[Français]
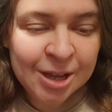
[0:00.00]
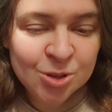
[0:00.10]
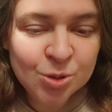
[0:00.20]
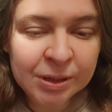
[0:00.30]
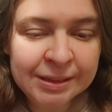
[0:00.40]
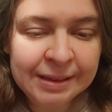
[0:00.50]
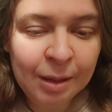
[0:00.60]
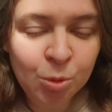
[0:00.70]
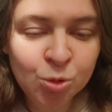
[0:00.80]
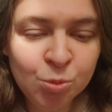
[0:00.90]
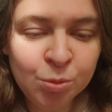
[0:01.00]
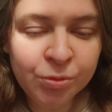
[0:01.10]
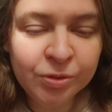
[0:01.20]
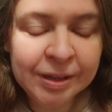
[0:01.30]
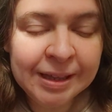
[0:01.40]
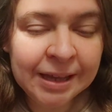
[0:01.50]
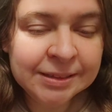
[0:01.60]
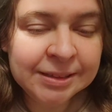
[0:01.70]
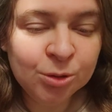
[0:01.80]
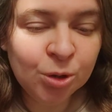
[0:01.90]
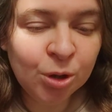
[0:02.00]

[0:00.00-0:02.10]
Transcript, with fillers: Sur les tables du buffet garnies de